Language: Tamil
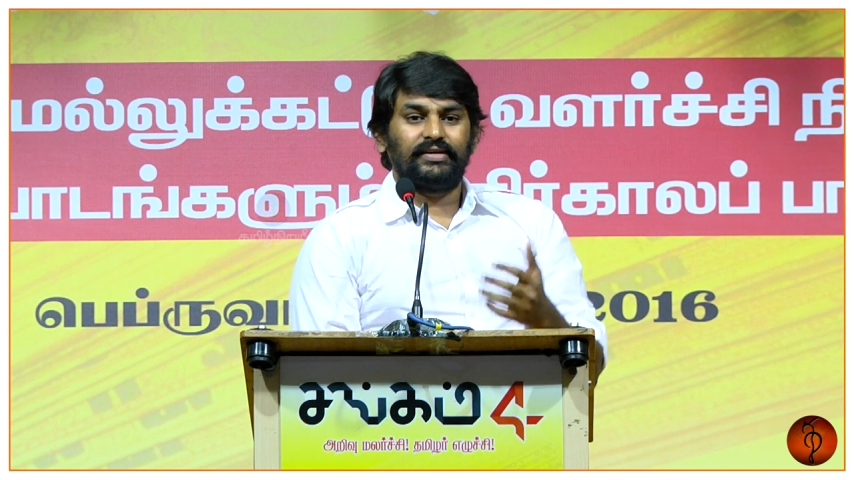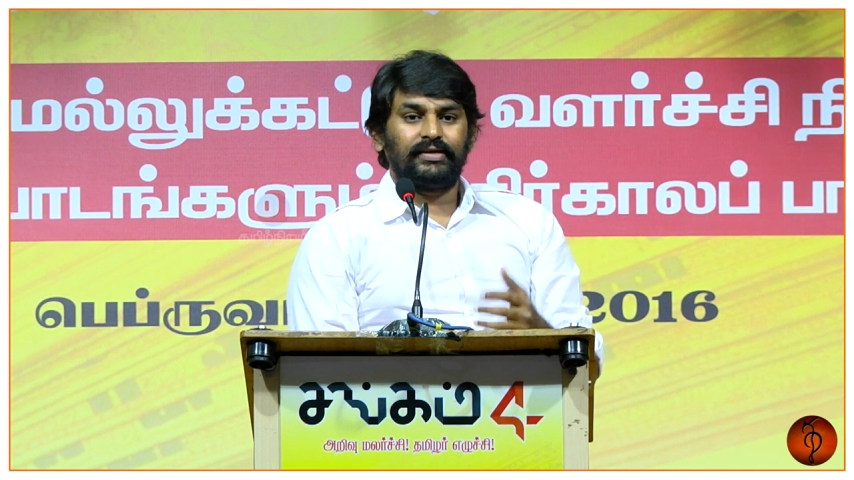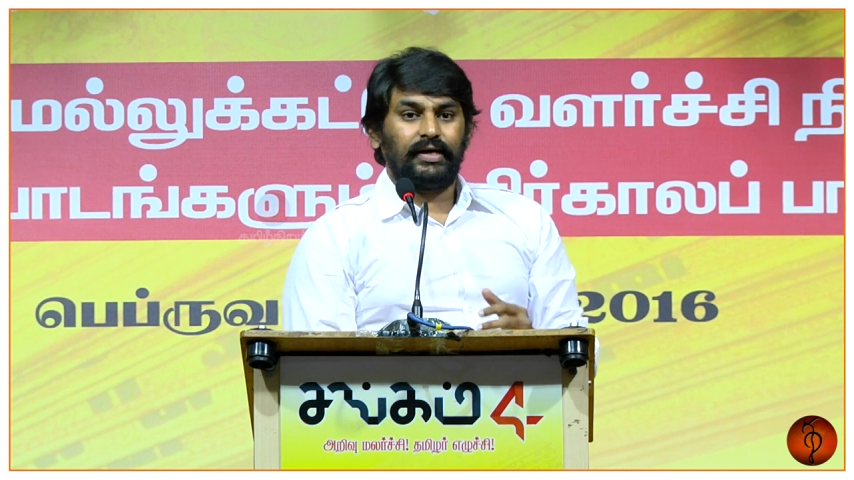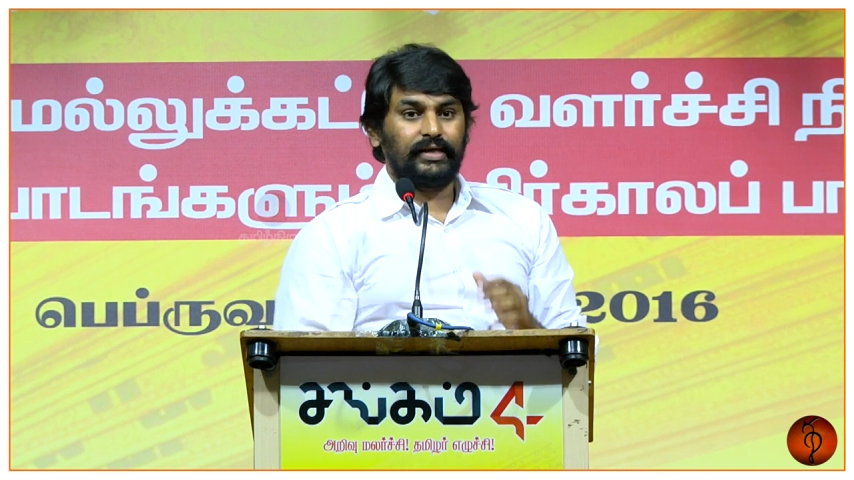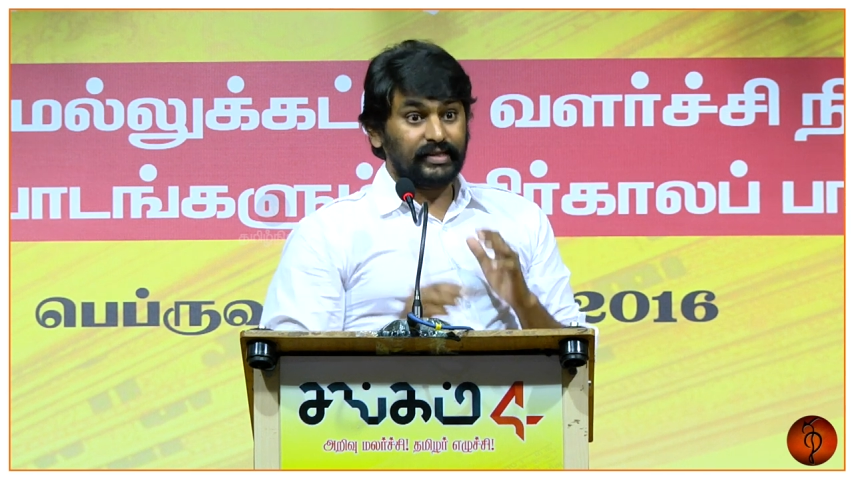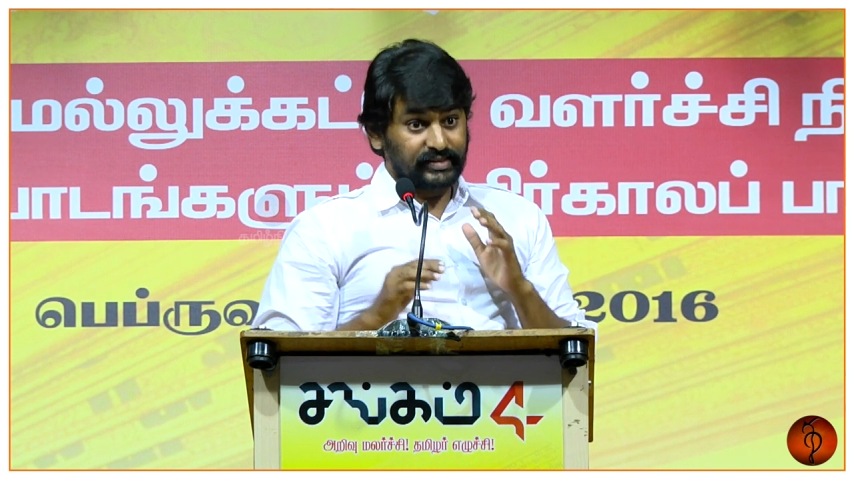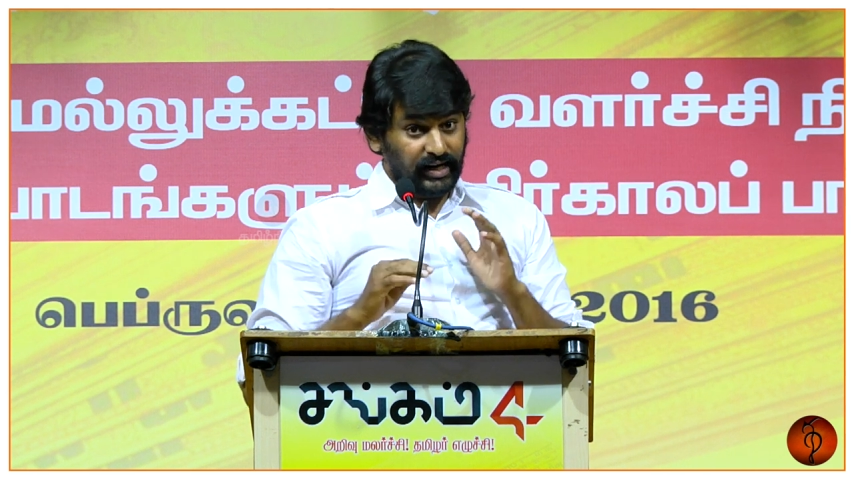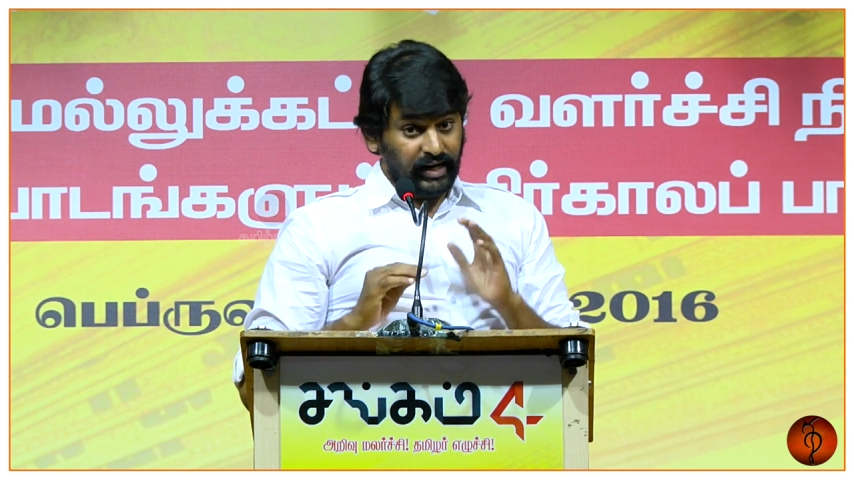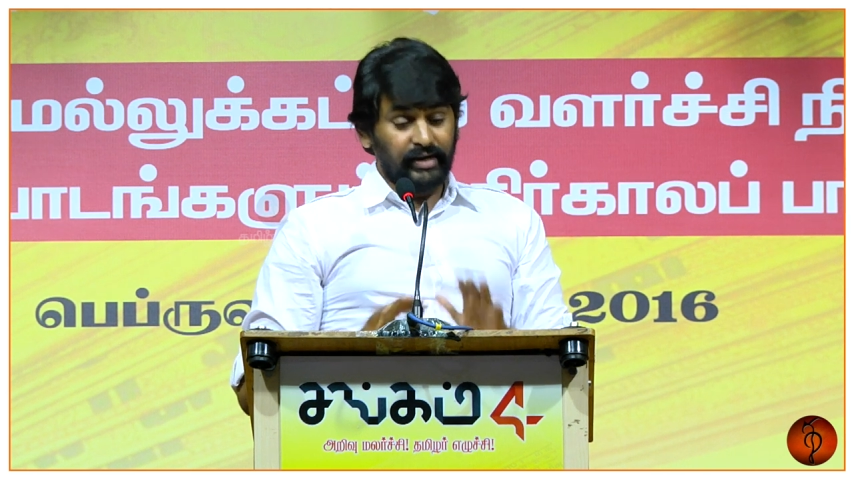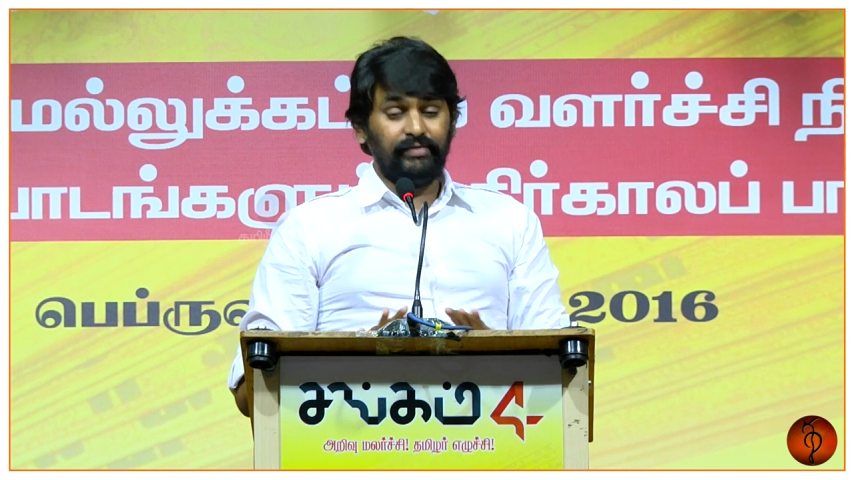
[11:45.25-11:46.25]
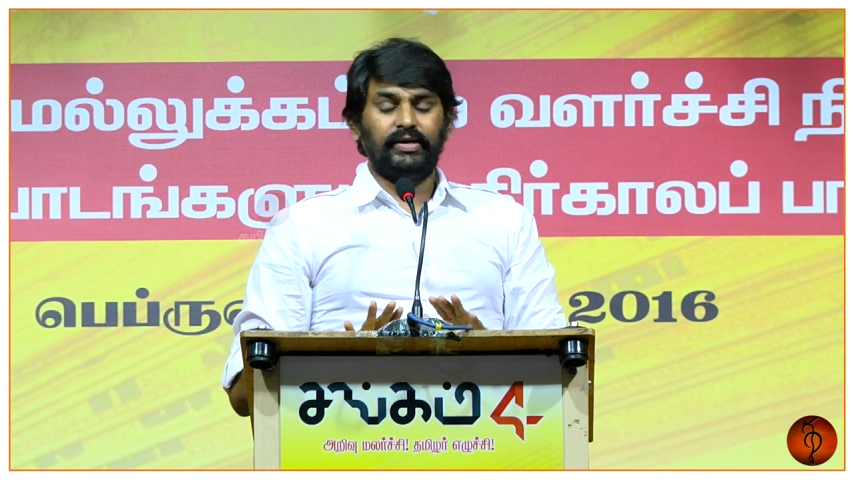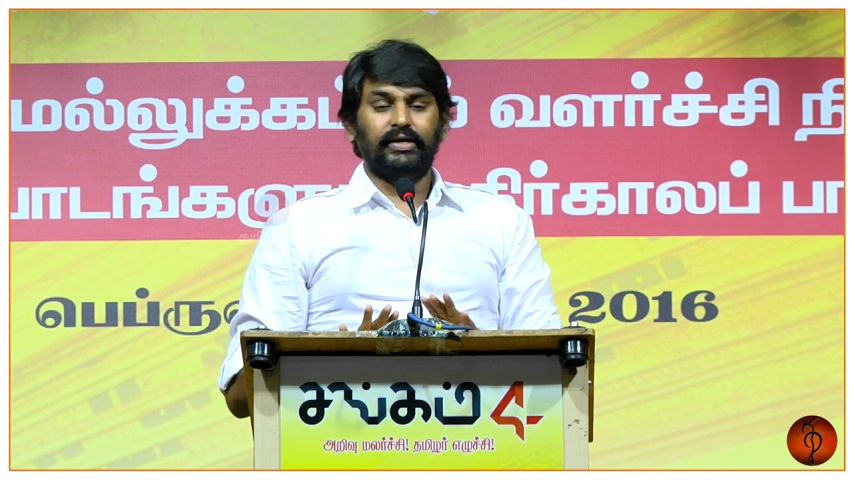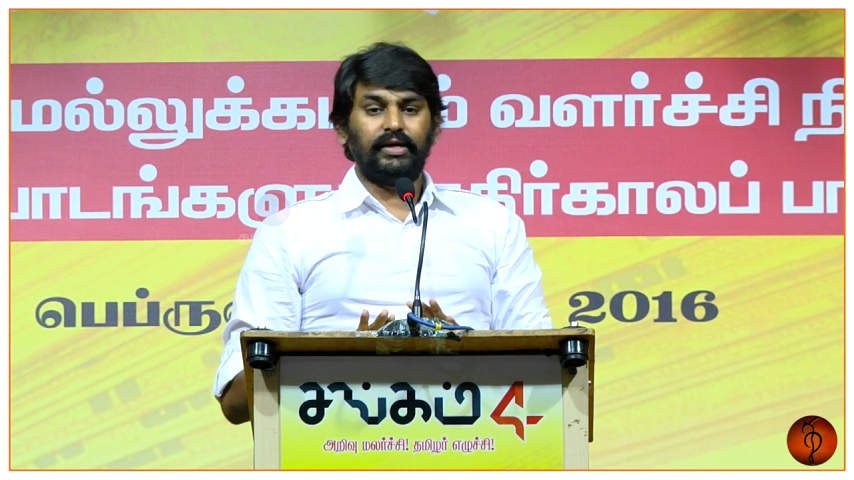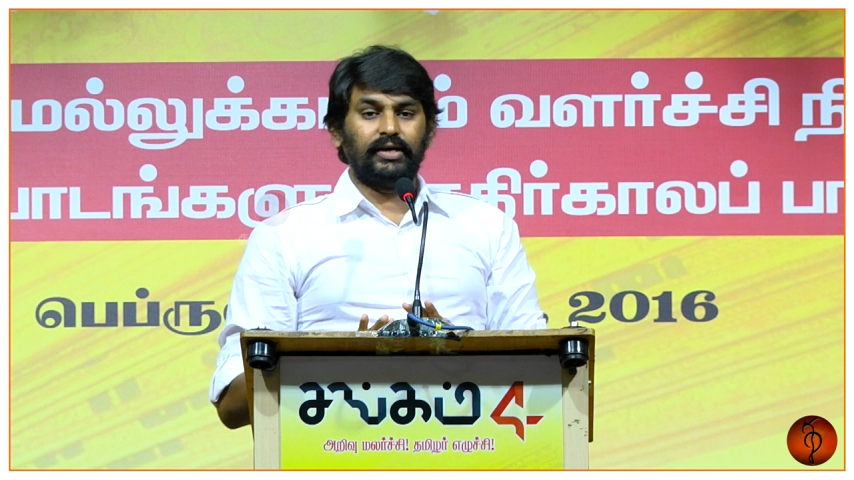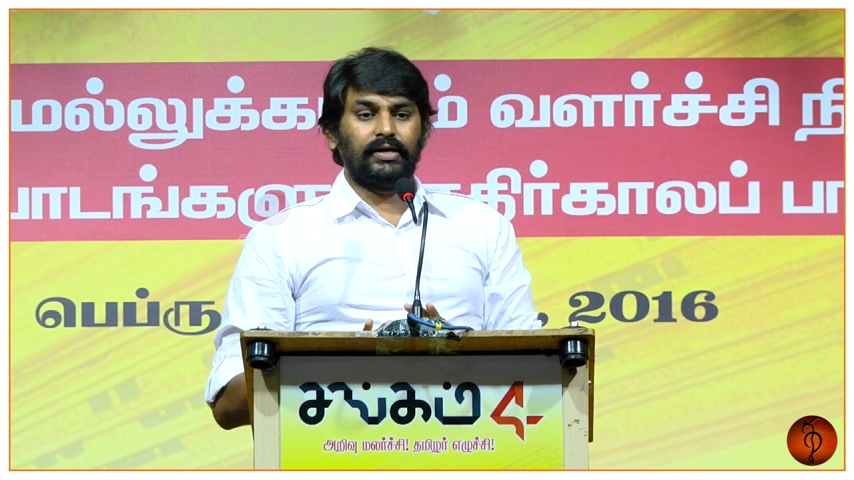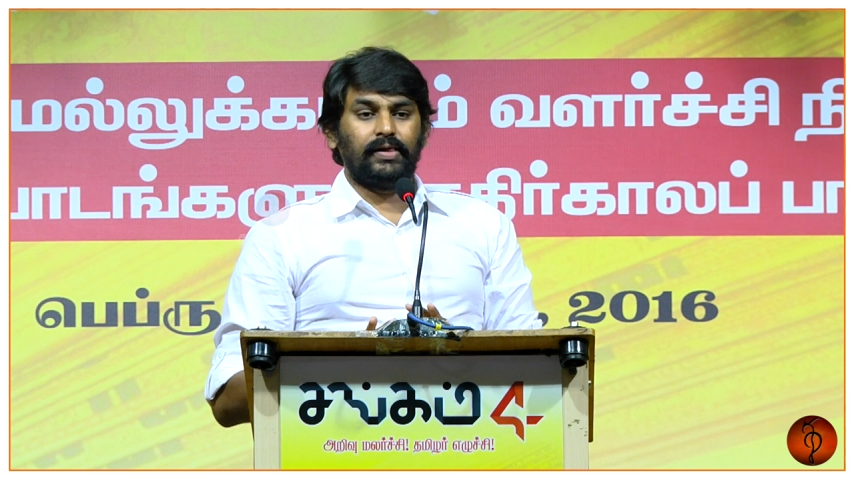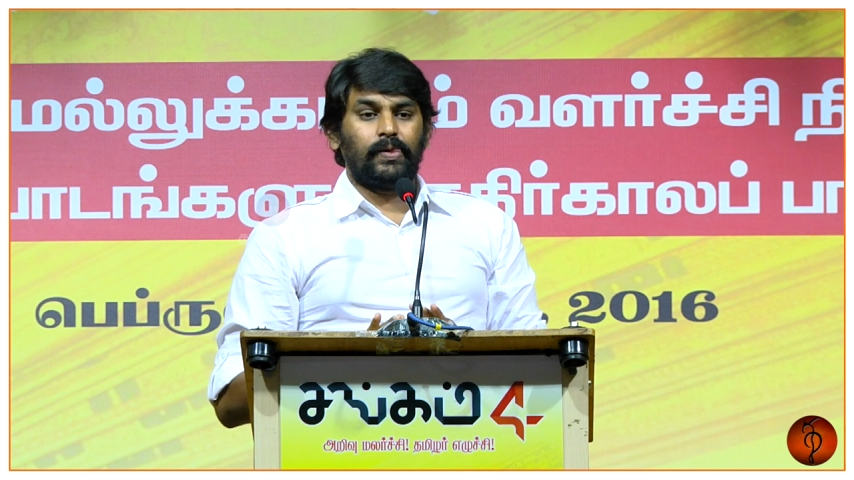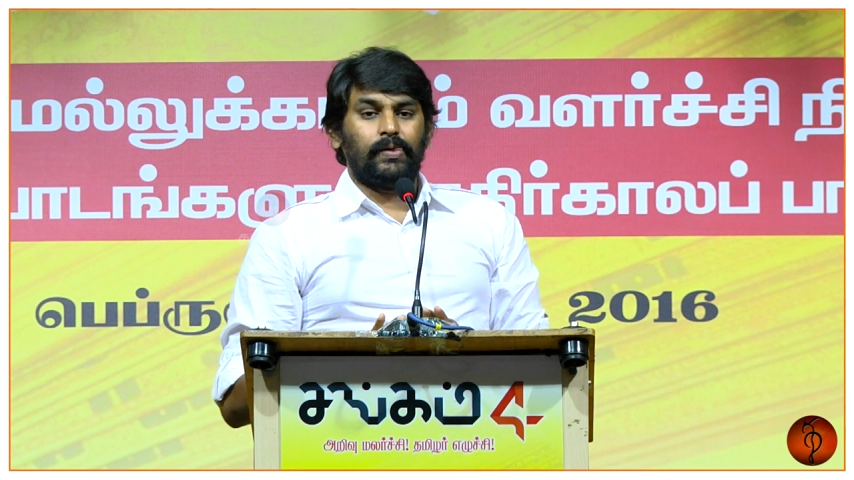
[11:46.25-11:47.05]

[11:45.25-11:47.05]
இருக்கு இல்லையா அந்த சாய்வை